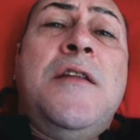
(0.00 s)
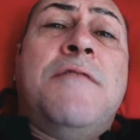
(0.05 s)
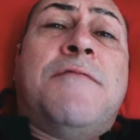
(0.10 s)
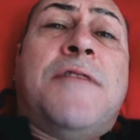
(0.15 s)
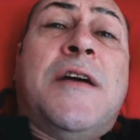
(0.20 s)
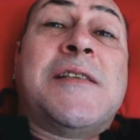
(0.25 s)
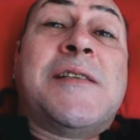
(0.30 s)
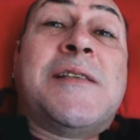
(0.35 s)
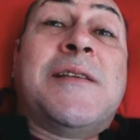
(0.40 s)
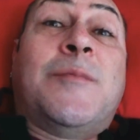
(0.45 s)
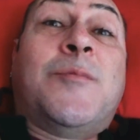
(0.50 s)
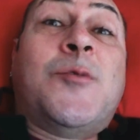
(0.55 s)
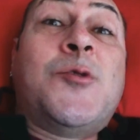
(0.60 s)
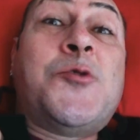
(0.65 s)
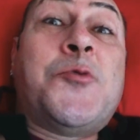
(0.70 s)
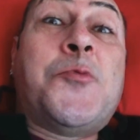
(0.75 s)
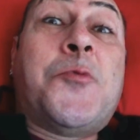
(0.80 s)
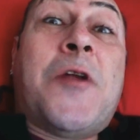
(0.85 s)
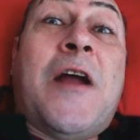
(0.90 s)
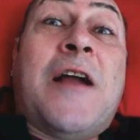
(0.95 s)
elini fazla
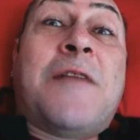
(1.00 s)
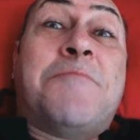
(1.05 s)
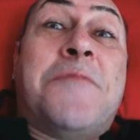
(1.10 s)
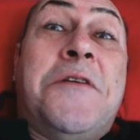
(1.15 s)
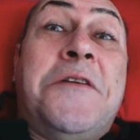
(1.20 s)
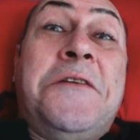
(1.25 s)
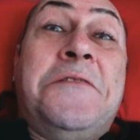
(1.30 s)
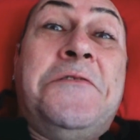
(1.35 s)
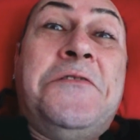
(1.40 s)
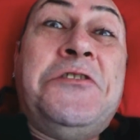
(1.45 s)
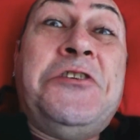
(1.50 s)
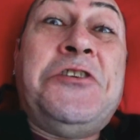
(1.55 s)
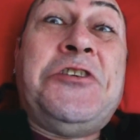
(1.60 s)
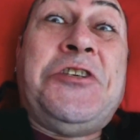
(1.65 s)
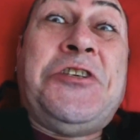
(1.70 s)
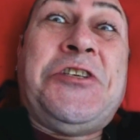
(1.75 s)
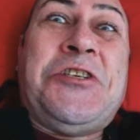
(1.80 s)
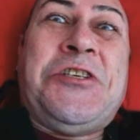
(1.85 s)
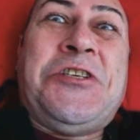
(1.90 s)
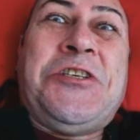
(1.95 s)
boş bırakmayın.
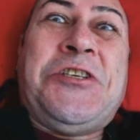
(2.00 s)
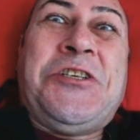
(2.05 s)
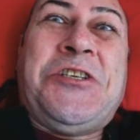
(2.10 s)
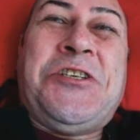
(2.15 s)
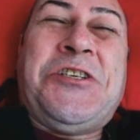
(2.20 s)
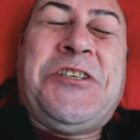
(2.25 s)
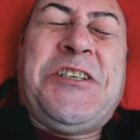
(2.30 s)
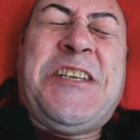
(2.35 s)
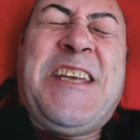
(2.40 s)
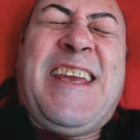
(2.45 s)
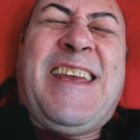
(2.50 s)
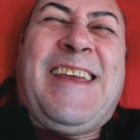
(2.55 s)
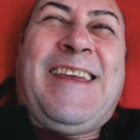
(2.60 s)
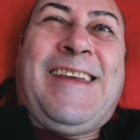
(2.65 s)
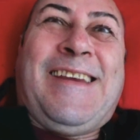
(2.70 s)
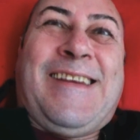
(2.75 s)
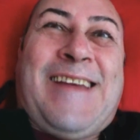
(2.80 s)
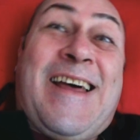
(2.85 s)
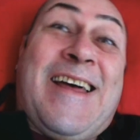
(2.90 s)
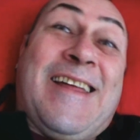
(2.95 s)
Şşş.
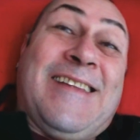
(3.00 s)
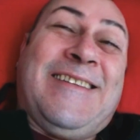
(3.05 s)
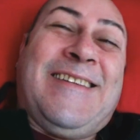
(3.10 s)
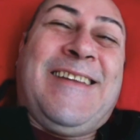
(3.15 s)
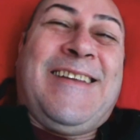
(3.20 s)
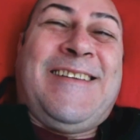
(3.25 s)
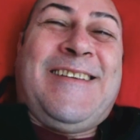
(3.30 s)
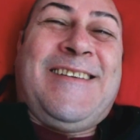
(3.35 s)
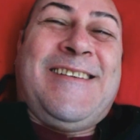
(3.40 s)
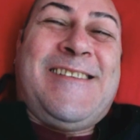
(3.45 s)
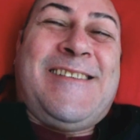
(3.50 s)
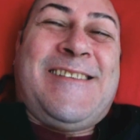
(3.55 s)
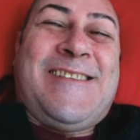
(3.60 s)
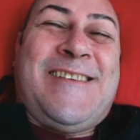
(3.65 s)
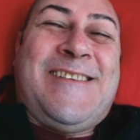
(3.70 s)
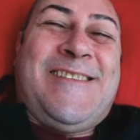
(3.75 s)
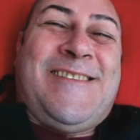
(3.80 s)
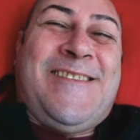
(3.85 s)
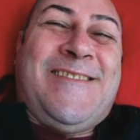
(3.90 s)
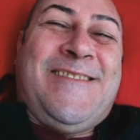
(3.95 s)
Anladınız
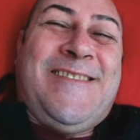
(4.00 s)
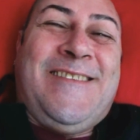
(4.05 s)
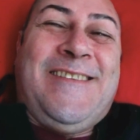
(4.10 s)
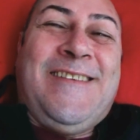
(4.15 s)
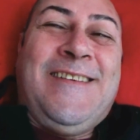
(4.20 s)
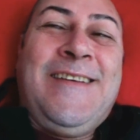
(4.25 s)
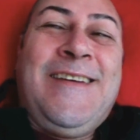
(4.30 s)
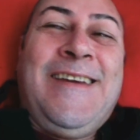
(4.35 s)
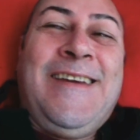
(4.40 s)
siz onu.